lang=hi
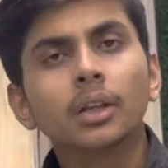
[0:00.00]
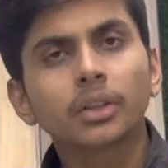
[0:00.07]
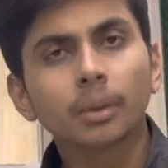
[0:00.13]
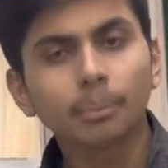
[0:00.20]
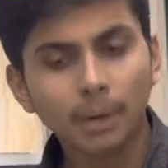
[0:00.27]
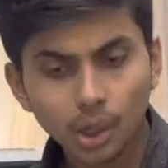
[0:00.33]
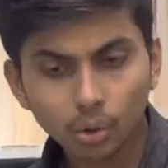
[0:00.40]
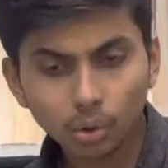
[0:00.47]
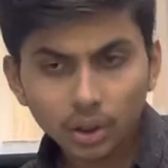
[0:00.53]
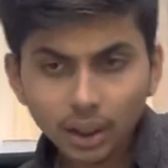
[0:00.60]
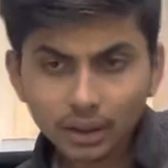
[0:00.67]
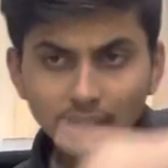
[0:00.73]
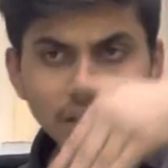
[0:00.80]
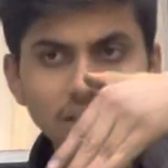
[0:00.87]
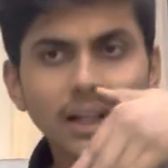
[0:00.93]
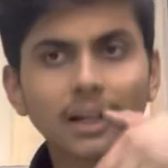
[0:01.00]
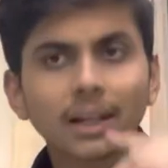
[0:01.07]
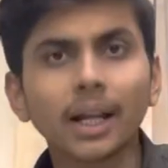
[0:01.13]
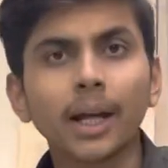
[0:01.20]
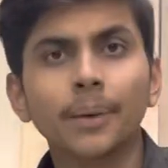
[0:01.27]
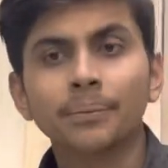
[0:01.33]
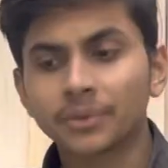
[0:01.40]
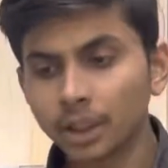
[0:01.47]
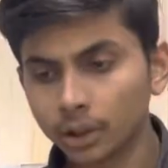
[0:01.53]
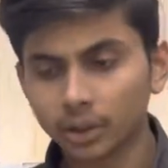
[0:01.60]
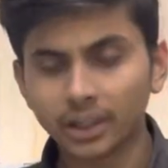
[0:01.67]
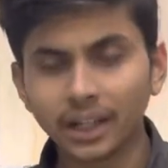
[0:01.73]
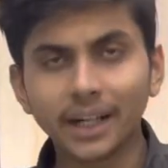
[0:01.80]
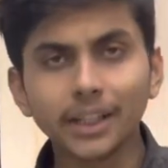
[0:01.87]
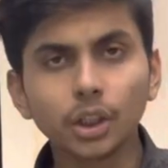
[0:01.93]
जब मारोगे ना टच करना है
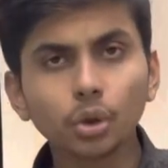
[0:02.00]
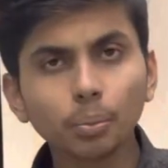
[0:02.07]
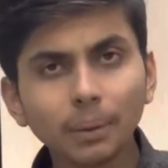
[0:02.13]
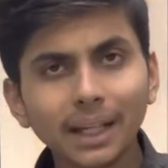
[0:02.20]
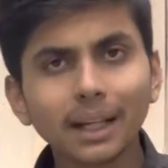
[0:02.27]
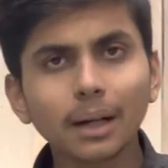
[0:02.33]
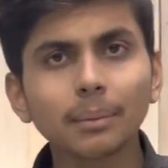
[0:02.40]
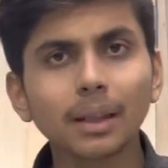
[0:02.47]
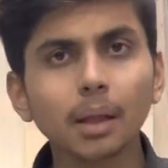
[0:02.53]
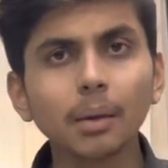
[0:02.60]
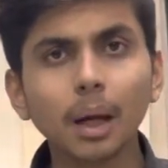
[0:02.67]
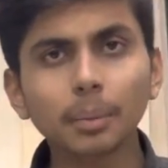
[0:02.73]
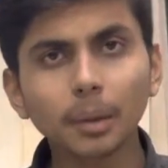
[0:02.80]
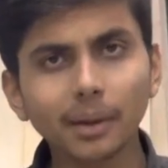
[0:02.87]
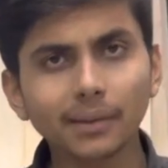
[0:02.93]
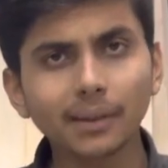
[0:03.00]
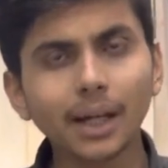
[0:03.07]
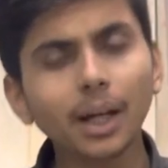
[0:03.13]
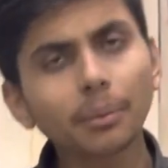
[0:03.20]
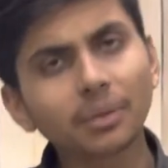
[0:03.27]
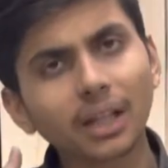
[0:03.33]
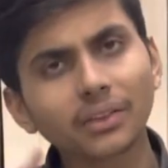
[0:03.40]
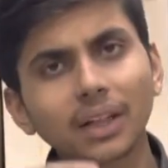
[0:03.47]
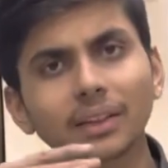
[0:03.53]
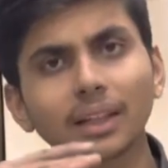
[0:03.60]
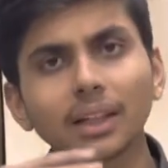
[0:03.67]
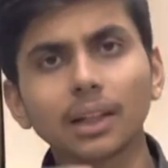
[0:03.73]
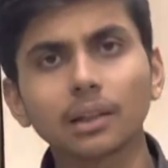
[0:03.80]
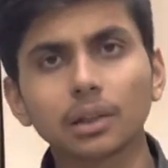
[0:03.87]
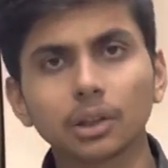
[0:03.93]
रेडी टू प्ले का मतलब है आपके पास आया आप जाते ही
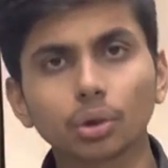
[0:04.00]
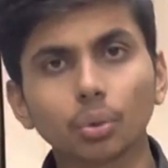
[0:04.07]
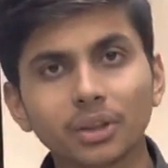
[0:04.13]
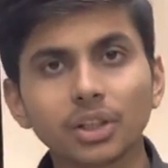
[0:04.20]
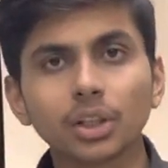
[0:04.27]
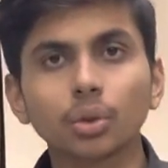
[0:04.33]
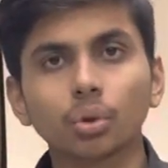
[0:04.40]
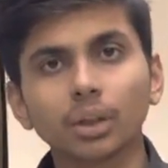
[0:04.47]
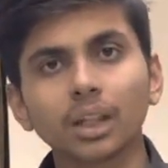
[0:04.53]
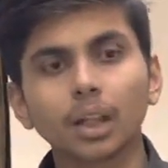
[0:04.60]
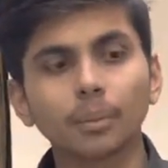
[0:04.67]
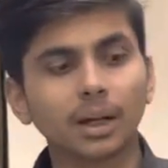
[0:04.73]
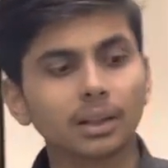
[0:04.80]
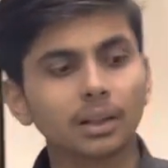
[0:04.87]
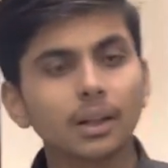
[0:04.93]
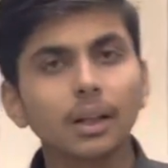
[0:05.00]
खेल सकते हो मशीन नोकिंग के बाद